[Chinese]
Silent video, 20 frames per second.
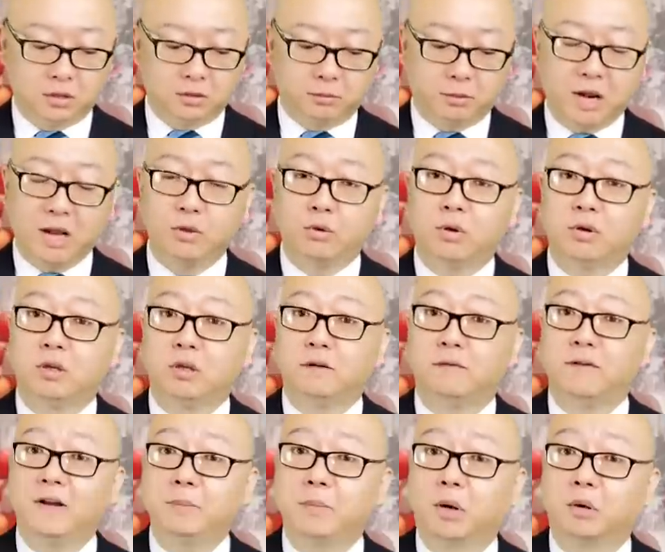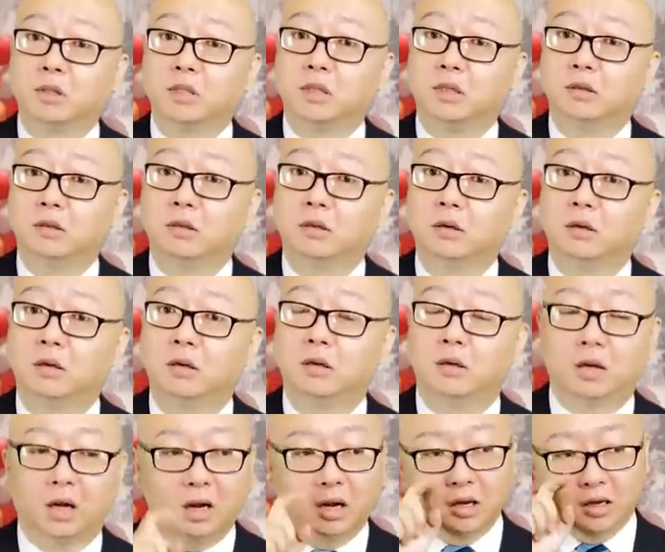判断你的微表情
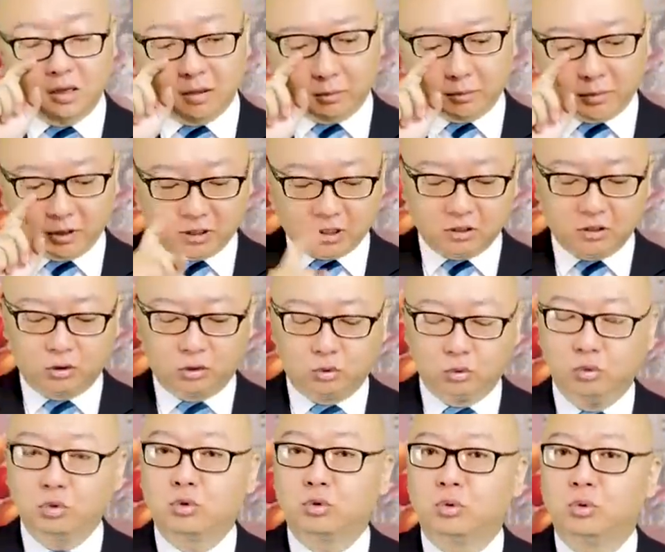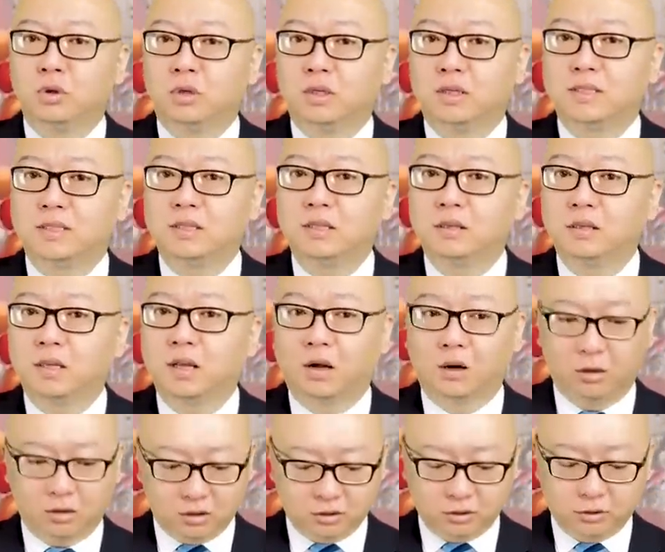啊，甚至读取你的心
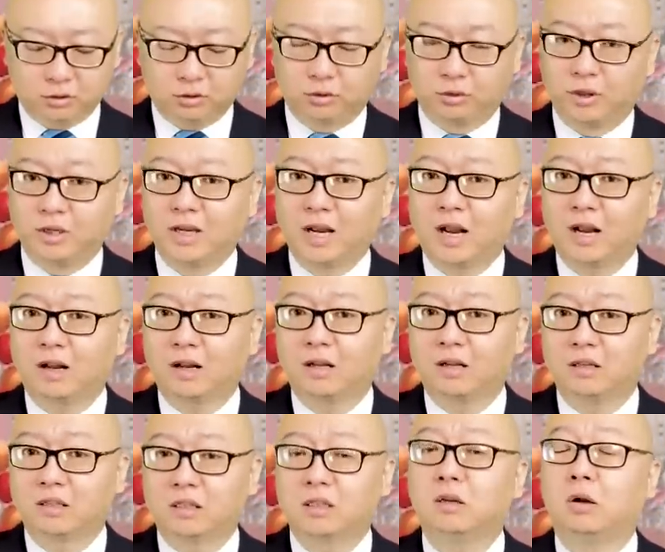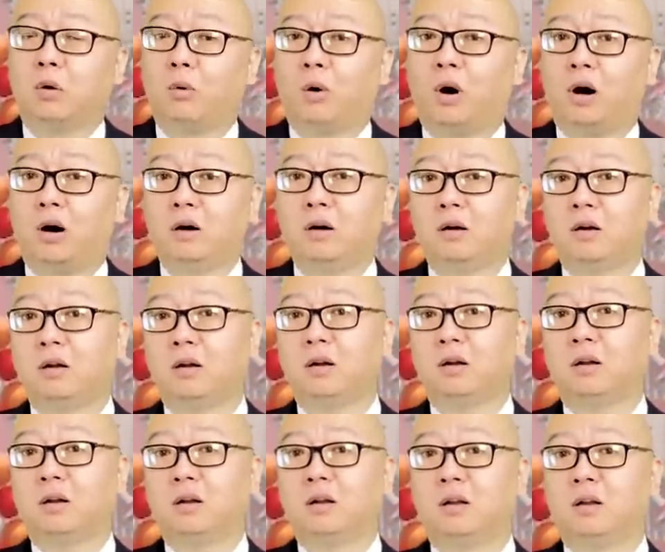跳、血压、测谎。
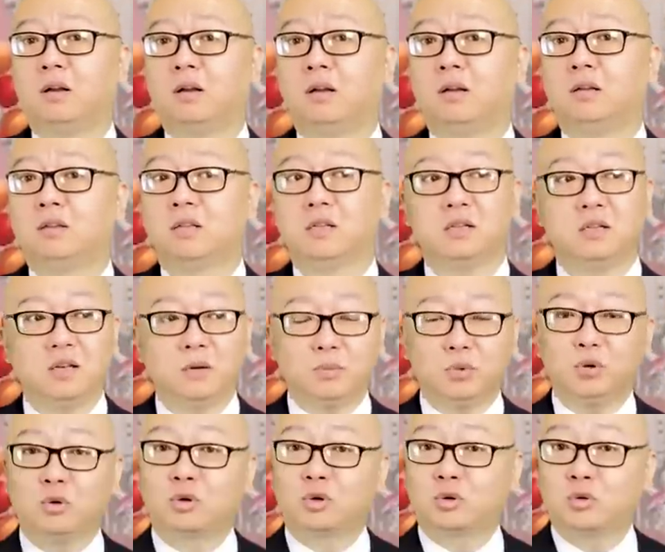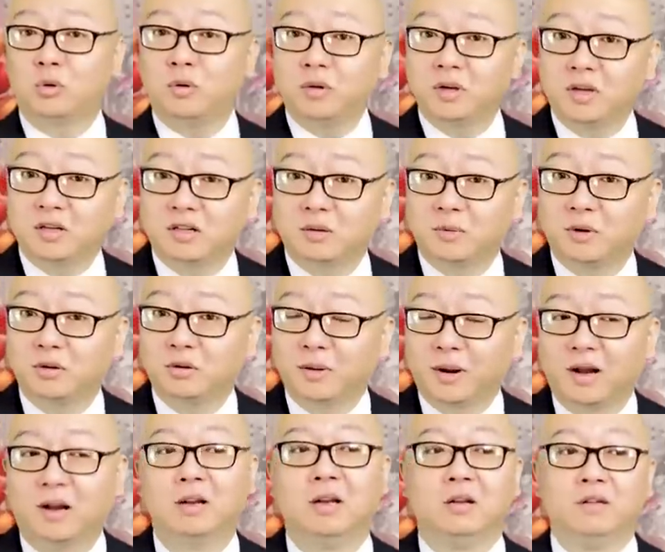咱之前不有说过一个事吗？对
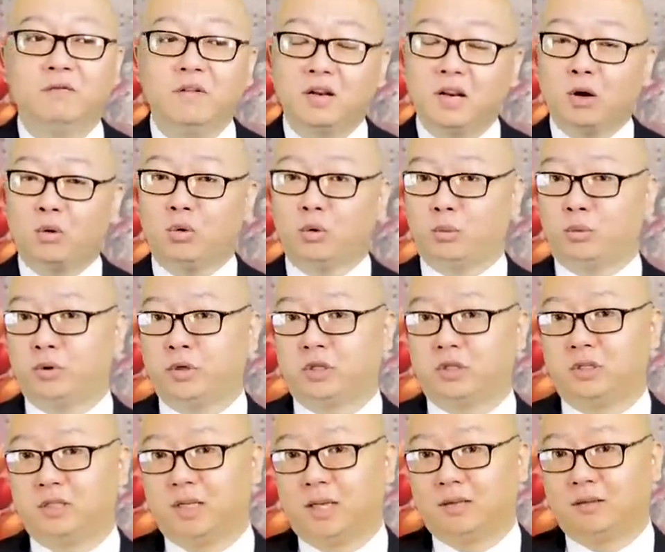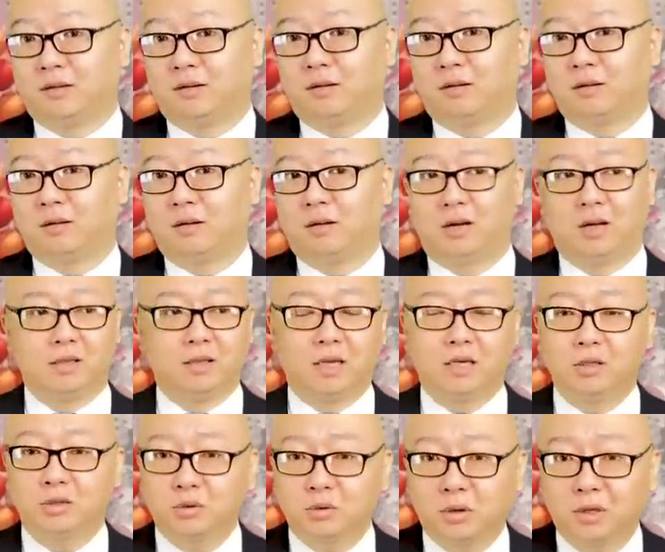吧？未来会不会实现呢？很
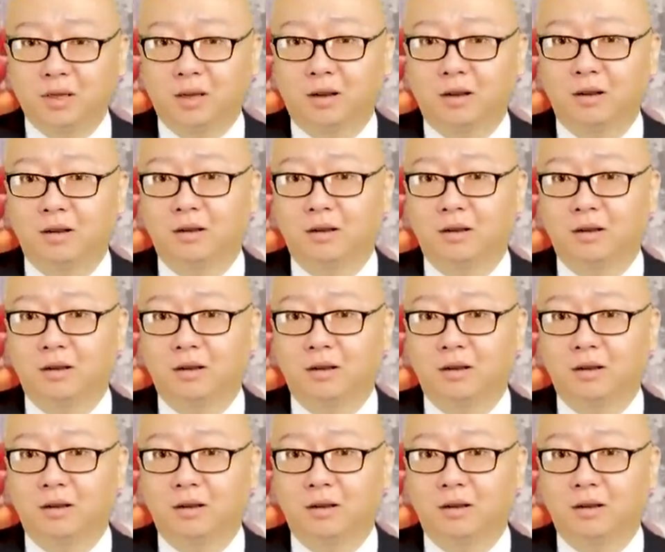难说呀。